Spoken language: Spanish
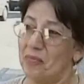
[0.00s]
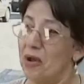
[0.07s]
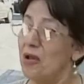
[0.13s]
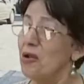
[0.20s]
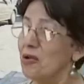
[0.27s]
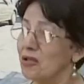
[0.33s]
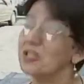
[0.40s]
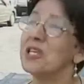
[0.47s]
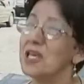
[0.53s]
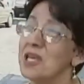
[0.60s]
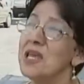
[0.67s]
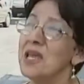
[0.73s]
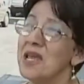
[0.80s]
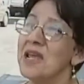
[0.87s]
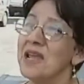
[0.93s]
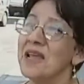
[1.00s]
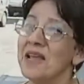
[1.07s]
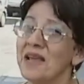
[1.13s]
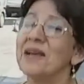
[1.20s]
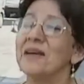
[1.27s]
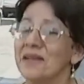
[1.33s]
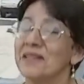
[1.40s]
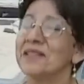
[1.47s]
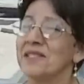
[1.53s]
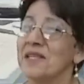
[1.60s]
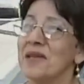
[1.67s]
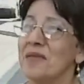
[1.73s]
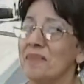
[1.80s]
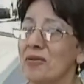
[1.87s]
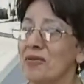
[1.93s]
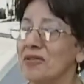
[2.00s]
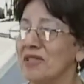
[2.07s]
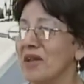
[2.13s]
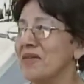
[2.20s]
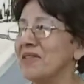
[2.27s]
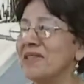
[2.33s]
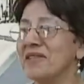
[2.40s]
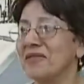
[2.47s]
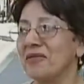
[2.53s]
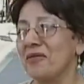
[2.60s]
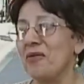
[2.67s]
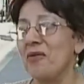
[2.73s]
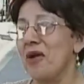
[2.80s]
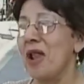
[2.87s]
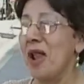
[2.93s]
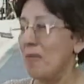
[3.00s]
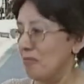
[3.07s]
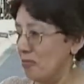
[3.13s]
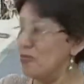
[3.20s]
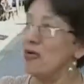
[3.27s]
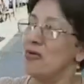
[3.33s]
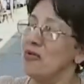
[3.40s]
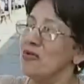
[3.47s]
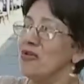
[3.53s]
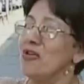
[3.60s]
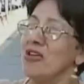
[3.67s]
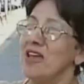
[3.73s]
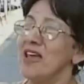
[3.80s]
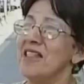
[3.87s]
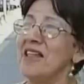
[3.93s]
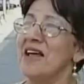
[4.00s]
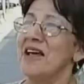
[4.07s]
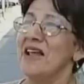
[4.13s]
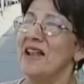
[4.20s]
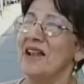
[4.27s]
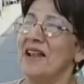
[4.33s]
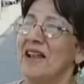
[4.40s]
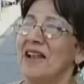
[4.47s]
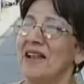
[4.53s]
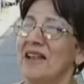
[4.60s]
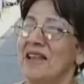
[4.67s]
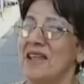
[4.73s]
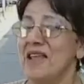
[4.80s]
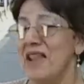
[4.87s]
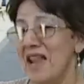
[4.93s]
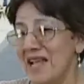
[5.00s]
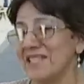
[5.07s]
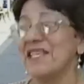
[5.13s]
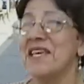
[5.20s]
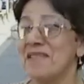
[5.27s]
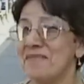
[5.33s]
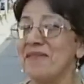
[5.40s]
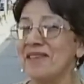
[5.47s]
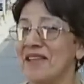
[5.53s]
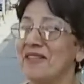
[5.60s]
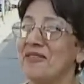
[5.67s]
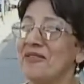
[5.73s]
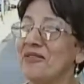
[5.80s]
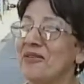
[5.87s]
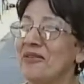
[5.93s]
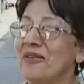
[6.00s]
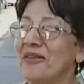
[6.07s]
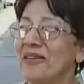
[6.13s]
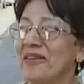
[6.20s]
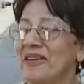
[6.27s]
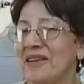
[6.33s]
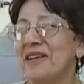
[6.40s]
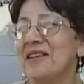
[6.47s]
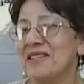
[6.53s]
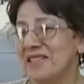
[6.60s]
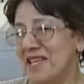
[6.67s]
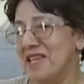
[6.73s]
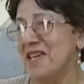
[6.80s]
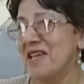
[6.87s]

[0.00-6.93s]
Bueno, sí. ¿Sí? Sí, pero es que a veces con el apuro uno llena el, y la sed más que todo se